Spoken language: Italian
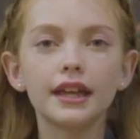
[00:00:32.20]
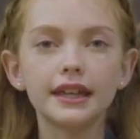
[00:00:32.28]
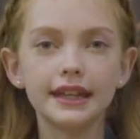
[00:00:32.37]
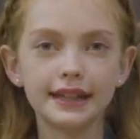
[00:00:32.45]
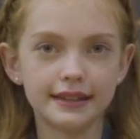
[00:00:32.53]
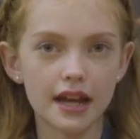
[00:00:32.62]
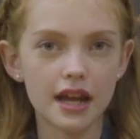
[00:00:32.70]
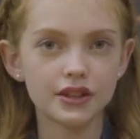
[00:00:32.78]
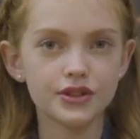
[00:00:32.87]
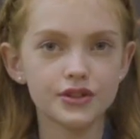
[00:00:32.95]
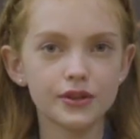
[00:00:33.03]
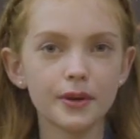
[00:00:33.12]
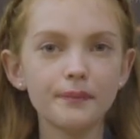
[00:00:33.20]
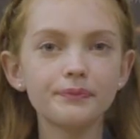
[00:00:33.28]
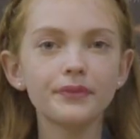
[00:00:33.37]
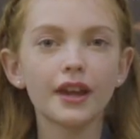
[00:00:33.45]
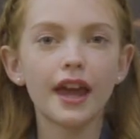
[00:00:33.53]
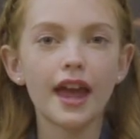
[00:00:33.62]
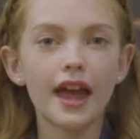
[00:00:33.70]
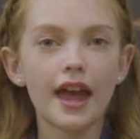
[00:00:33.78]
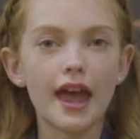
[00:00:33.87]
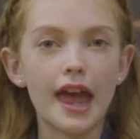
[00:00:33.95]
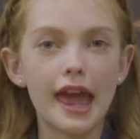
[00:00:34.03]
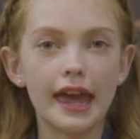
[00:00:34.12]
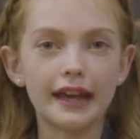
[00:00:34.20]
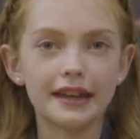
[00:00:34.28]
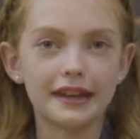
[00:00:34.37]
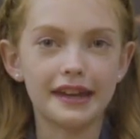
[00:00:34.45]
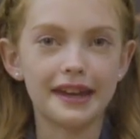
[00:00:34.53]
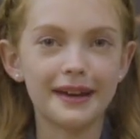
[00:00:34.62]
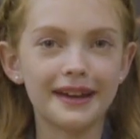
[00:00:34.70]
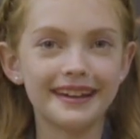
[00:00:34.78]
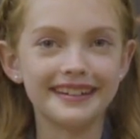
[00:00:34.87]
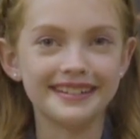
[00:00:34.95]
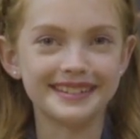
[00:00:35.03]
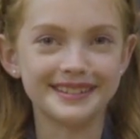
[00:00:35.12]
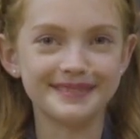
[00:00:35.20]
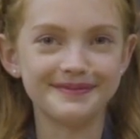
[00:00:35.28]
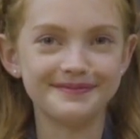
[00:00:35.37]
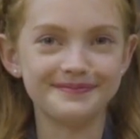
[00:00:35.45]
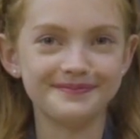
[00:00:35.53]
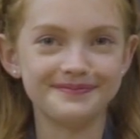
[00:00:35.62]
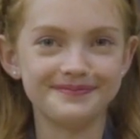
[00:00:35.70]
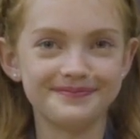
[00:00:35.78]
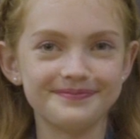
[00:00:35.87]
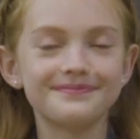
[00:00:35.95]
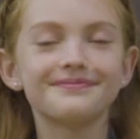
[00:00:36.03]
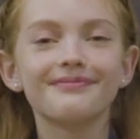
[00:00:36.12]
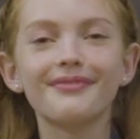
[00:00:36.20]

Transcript: Il terzo è che um,